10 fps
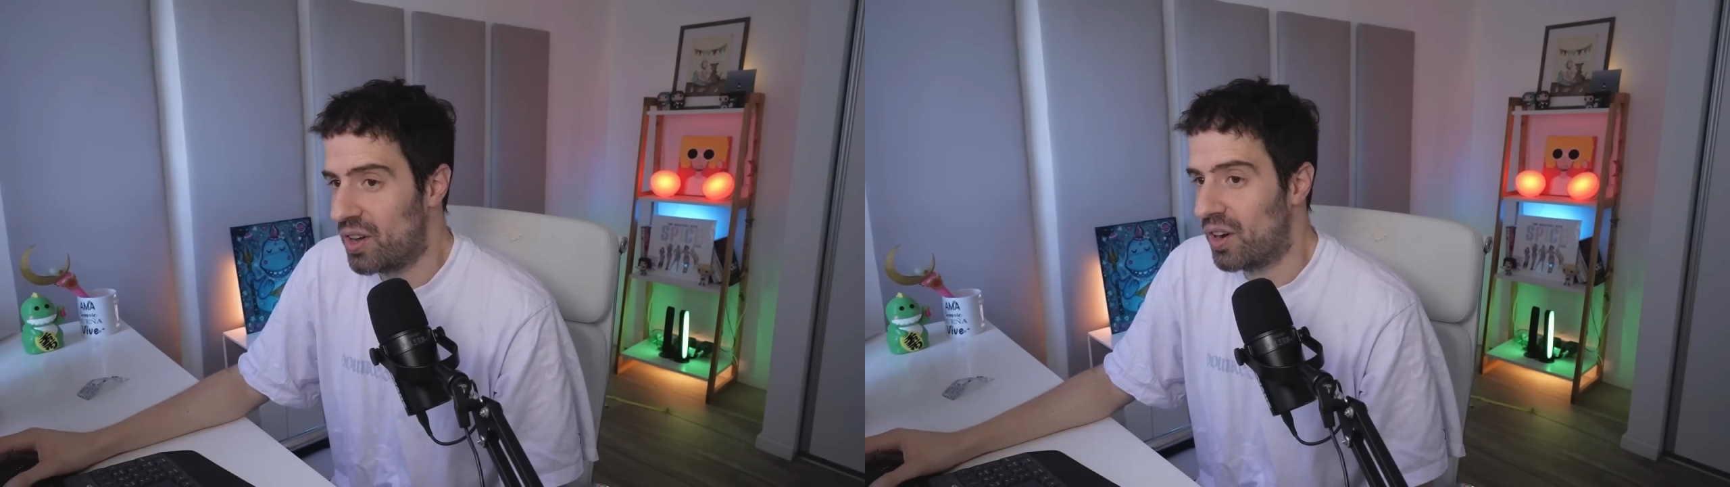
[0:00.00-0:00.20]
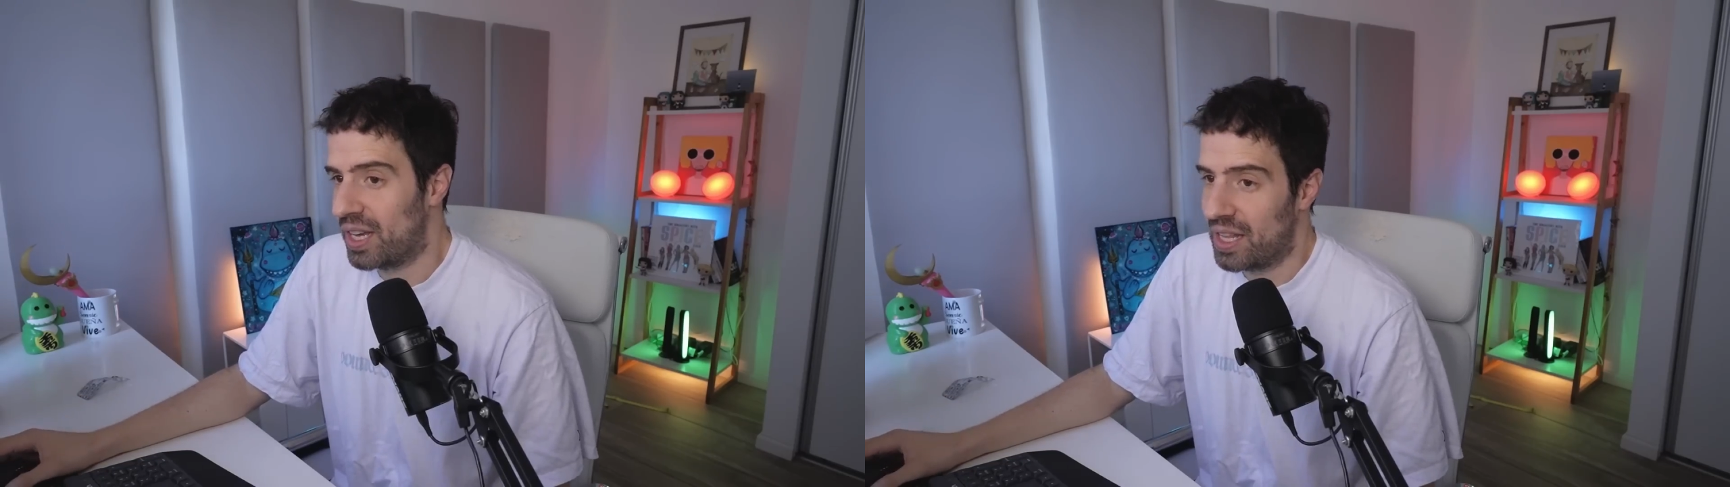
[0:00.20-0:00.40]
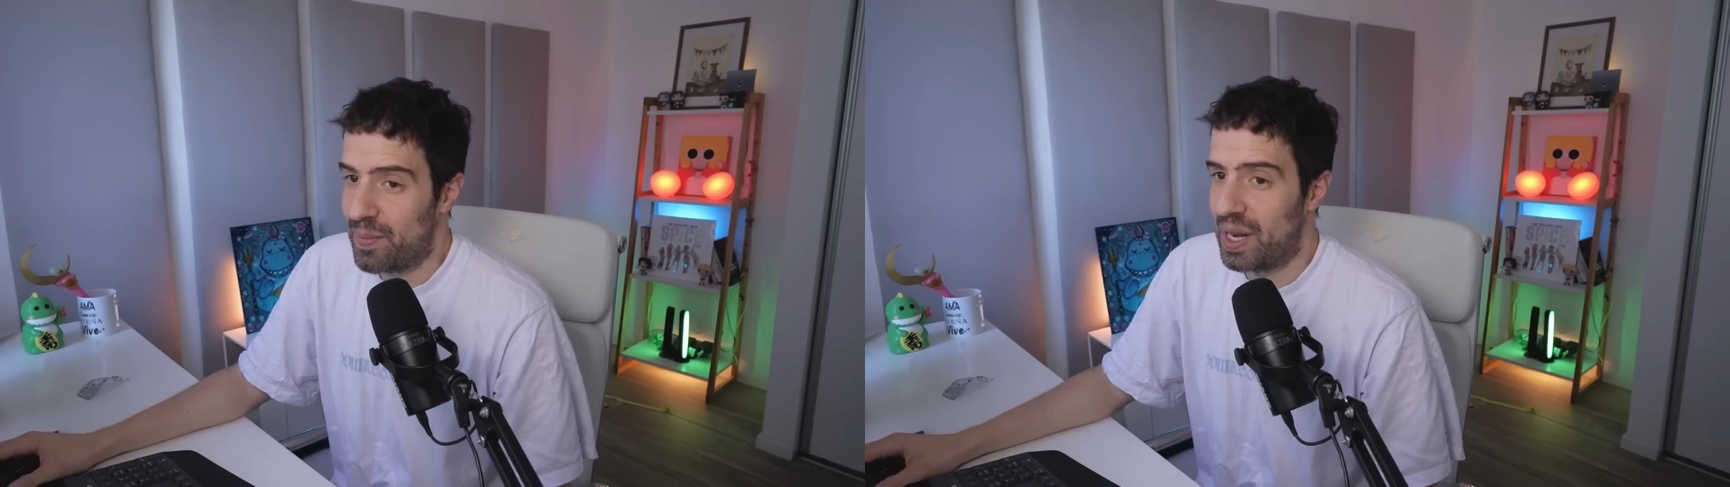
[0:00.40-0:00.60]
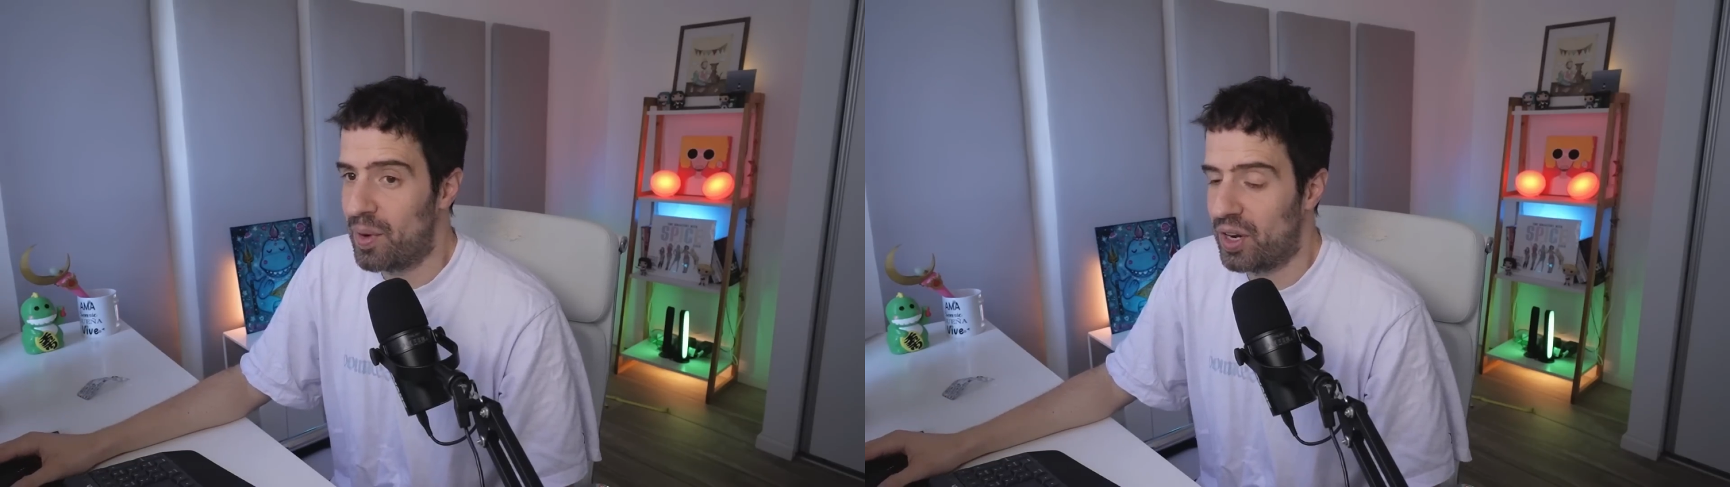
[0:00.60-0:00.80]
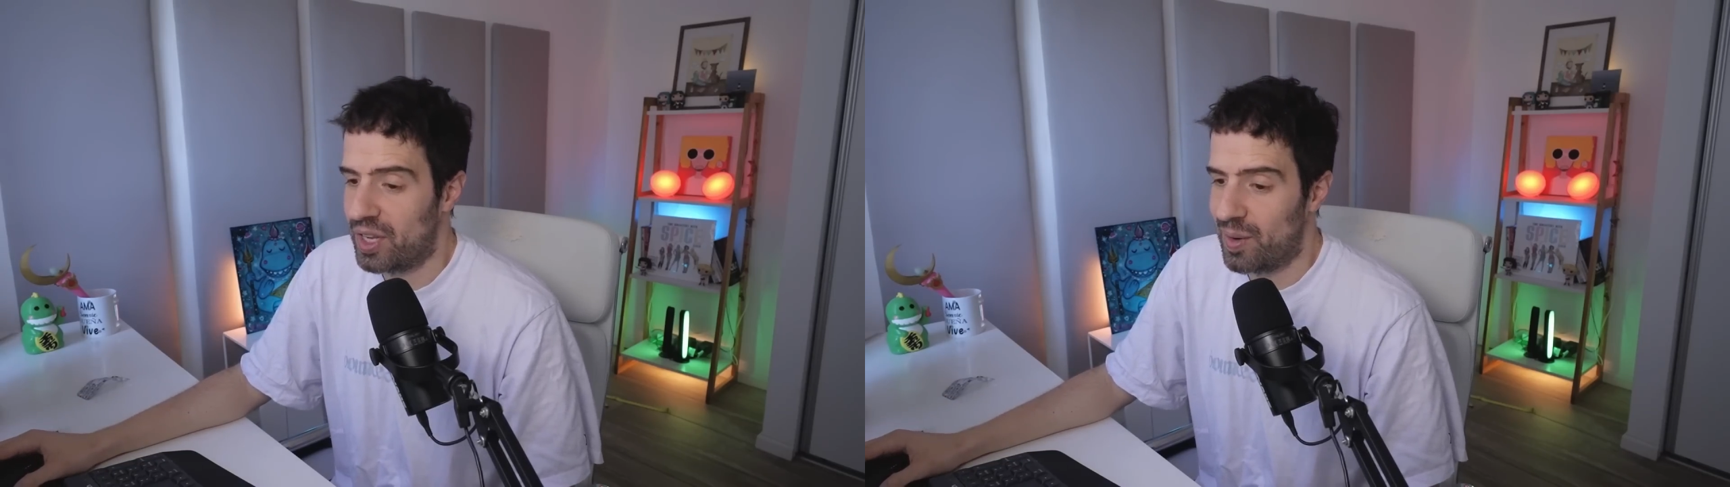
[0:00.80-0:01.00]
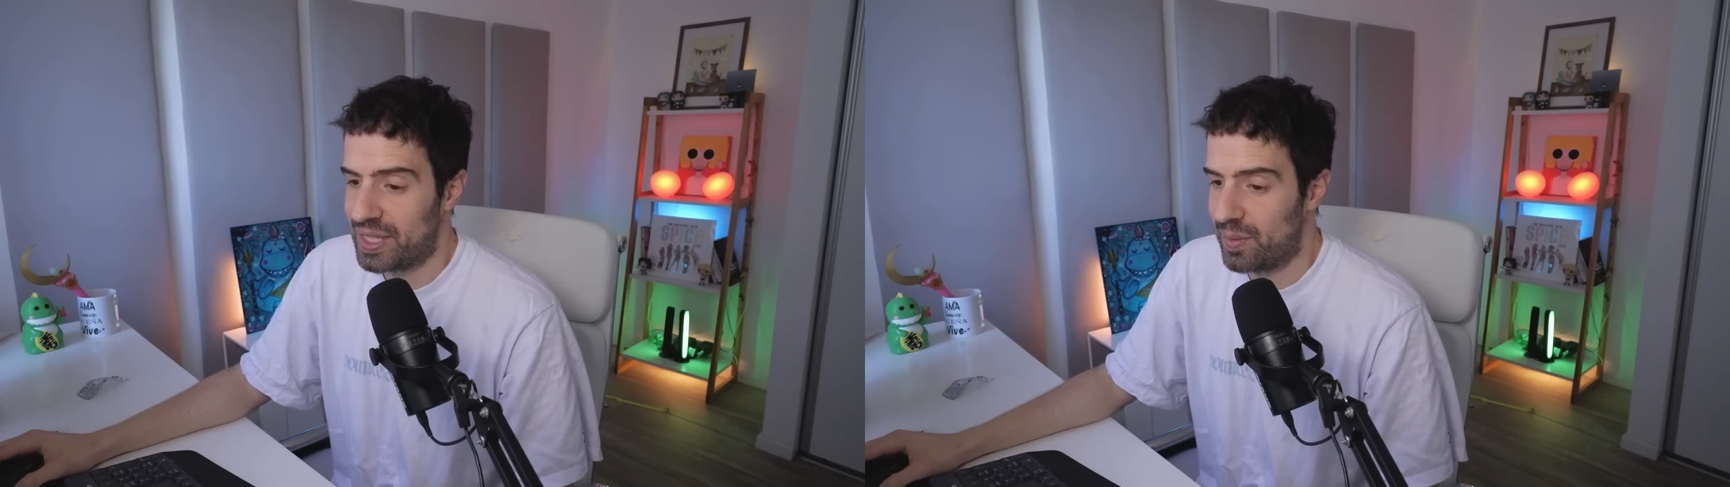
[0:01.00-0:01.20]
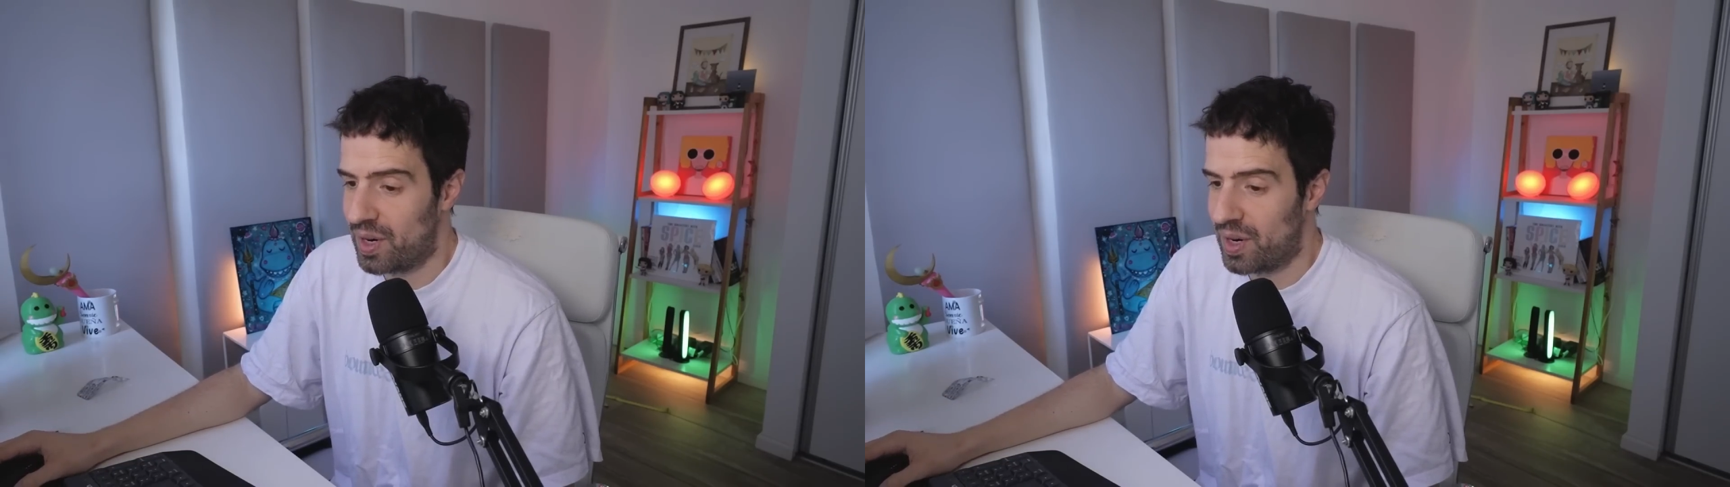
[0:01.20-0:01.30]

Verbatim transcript: No, que esperemos que no tengamos ese